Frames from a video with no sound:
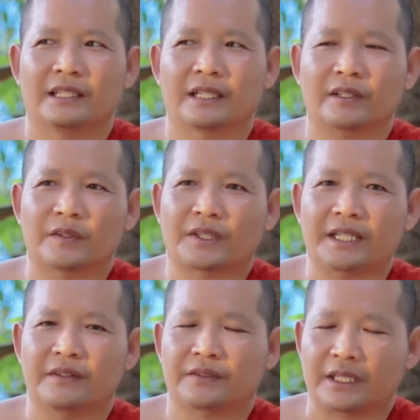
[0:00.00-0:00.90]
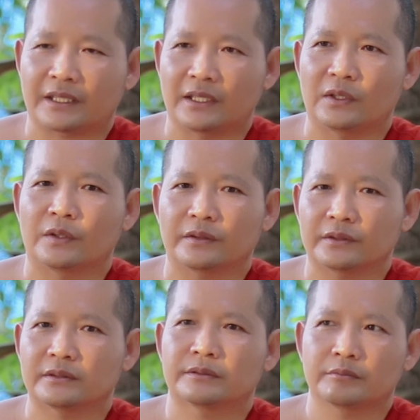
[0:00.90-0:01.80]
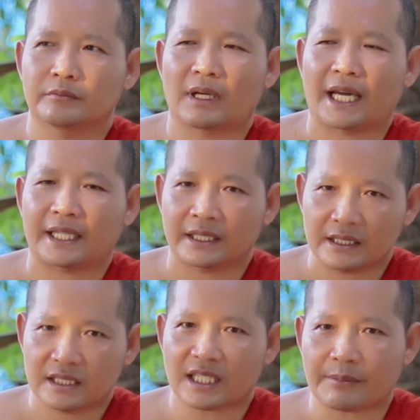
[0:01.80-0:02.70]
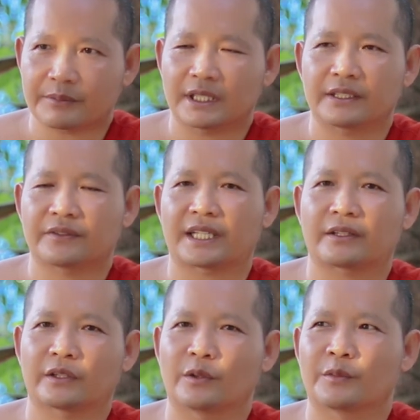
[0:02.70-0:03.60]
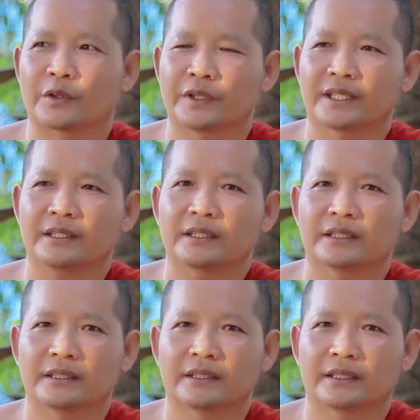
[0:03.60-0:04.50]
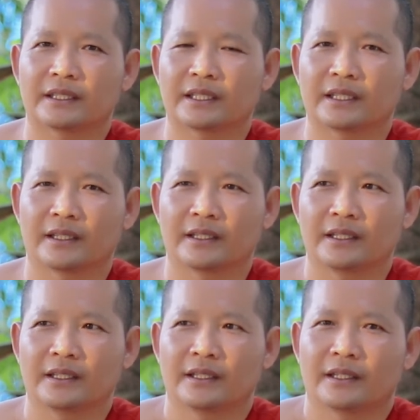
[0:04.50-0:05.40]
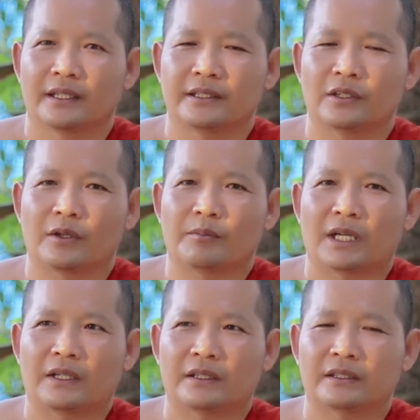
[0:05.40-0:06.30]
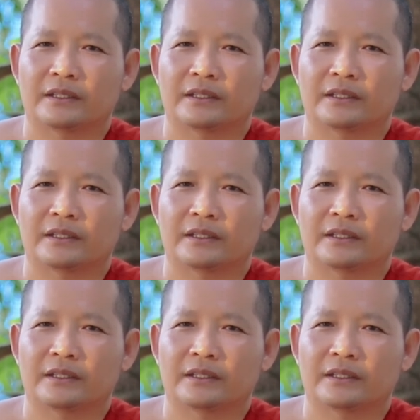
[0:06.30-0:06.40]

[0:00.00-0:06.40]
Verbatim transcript: nâng đòi xáy đọt xa tại lột bán chạp nơi sạch cái tôm rùi nữa là dột mọc